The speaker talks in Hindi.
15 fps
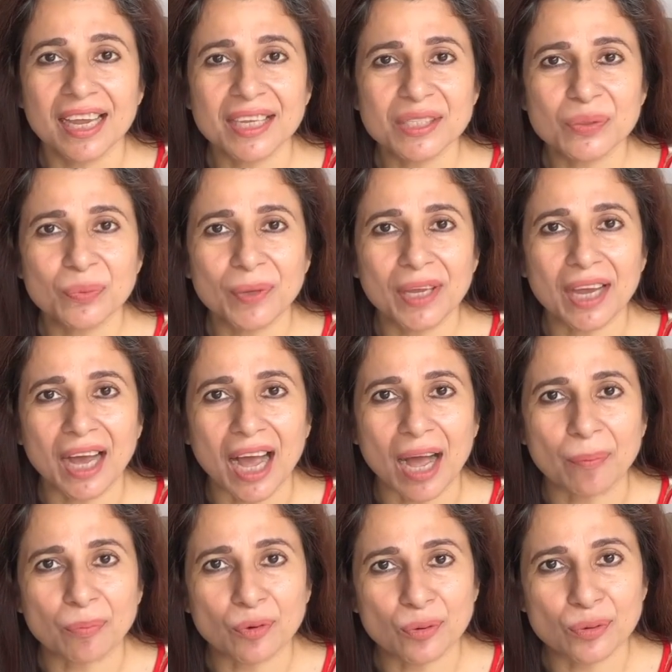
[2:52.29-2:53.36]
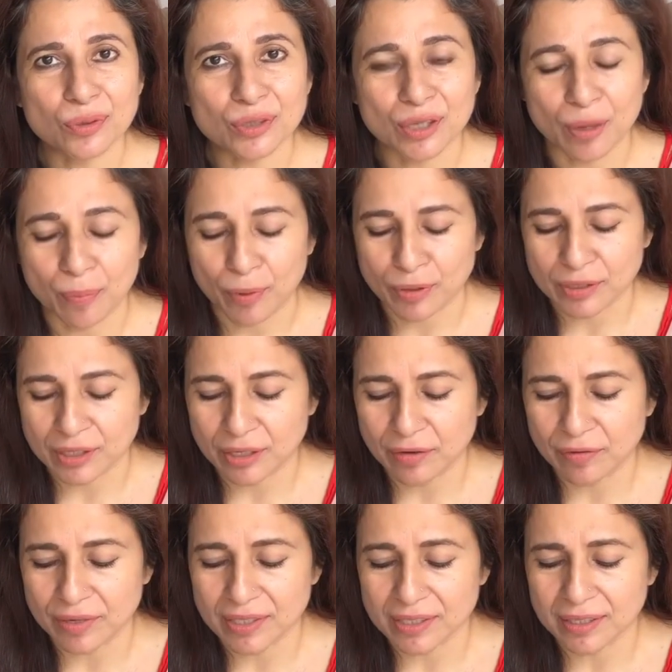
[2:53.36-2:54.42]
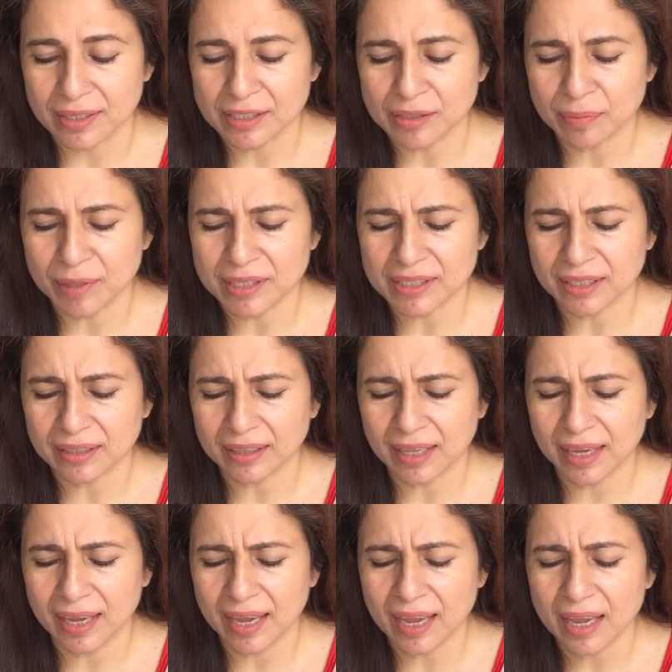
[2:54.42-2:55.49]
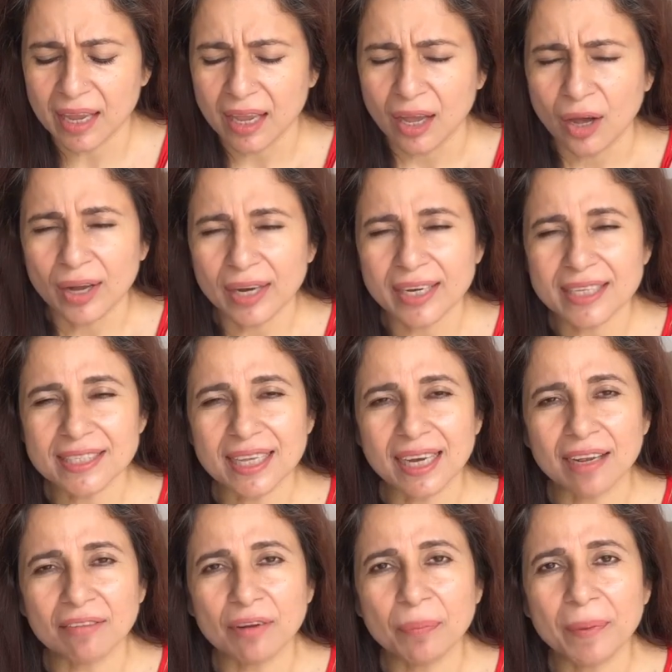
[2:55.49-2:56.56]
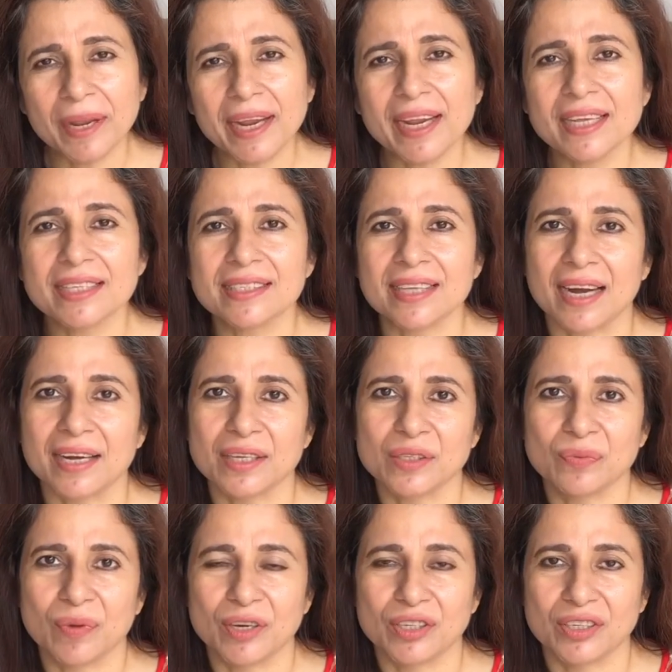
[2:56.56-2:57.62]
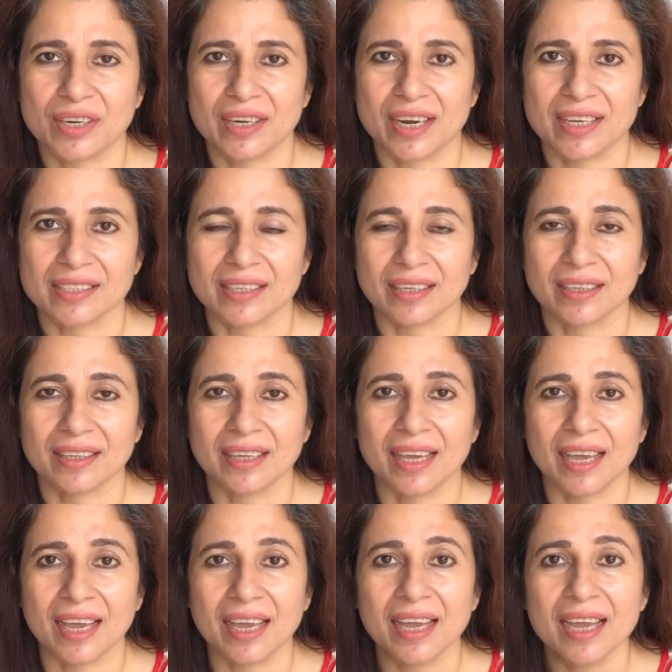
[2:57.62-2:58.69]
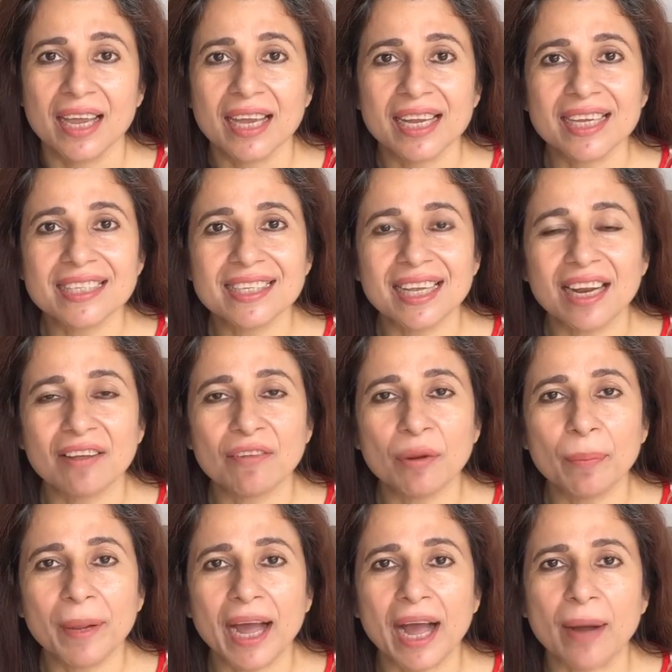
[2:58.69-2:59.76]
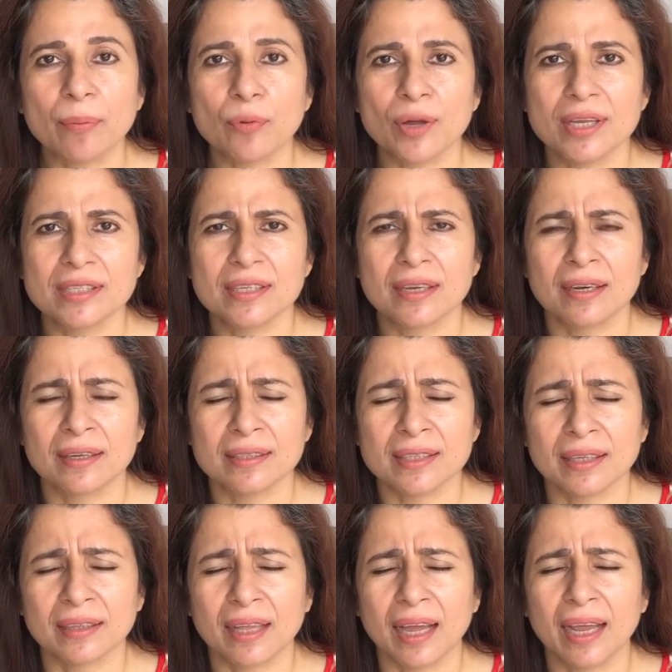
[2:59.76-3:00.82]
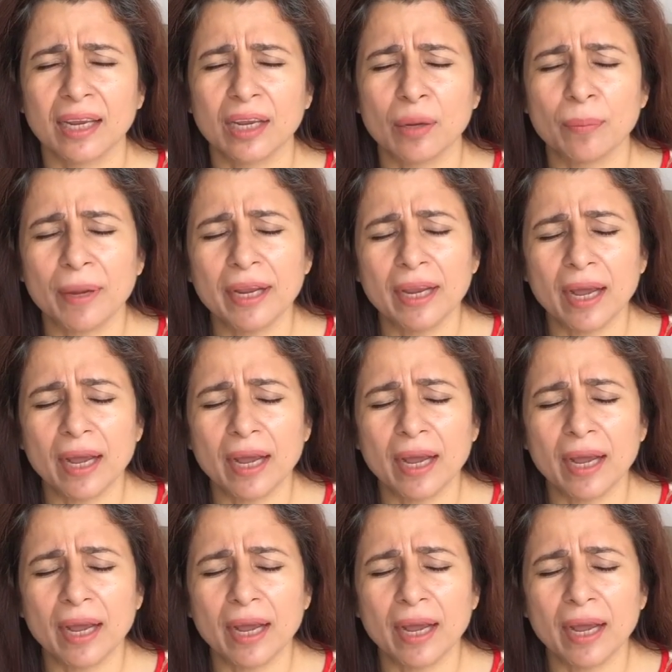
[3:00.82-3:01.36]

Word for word: इस वीक आपको उसके पॉजिटिव रिज़ल्ट मिल सकते हैं और किसी लेवल पर एक सेटिस्फेक्शन रह सकती है किसी लेवल पे आपको ऐसे लग सकता है कि भाई